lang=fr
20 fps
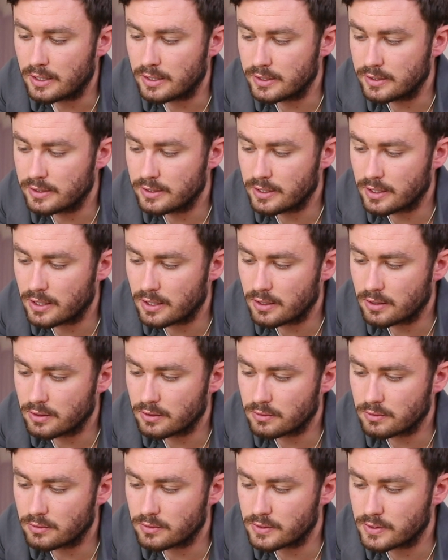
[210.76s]
L'idéal,
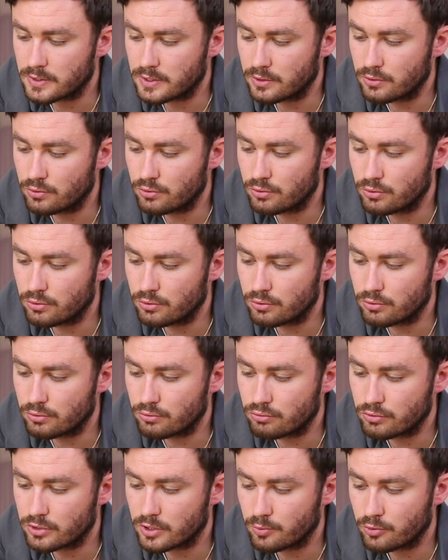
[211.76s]
c'est de
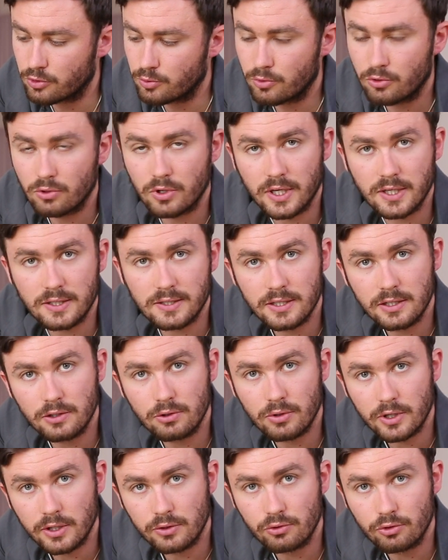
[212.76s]
tout simplement le rincer
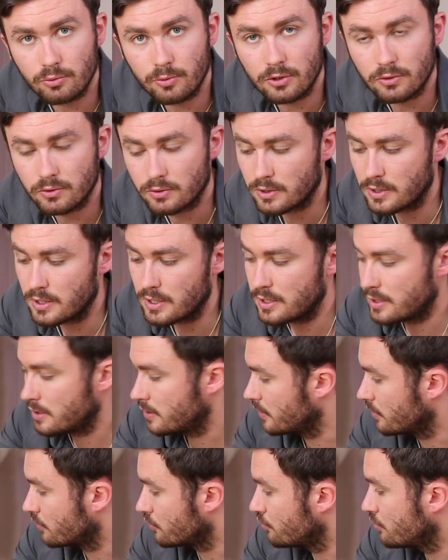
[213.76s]
correctement
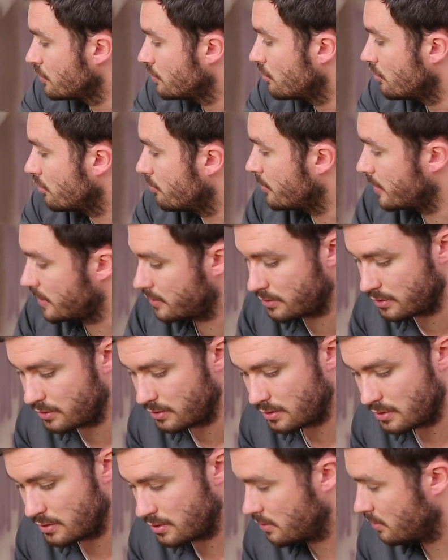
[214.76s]
et ensuite de le mettre,
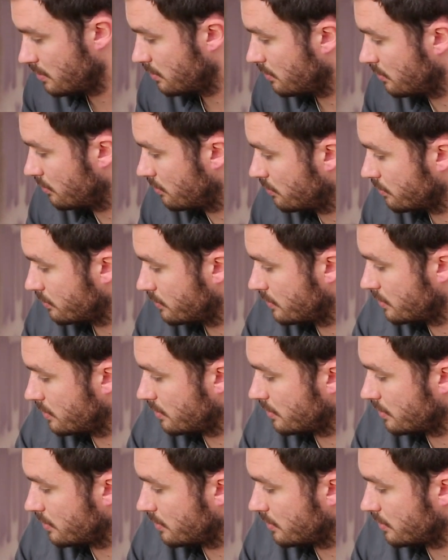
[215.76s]
donc,